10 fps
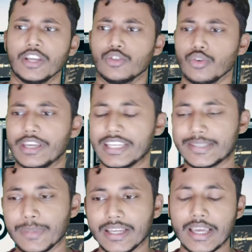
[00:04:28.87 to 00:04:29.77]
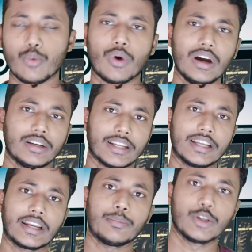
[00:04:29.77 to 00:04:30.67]
तो इसमें क्या हुआ
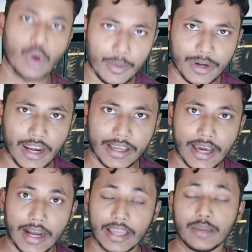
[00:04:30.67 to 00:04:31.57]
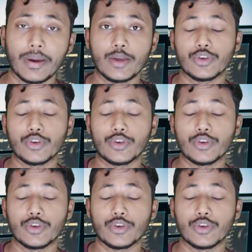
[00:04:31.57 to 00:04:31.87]
टेलीग्राम न्यू अपडेट लेके आ रहा है कि भाई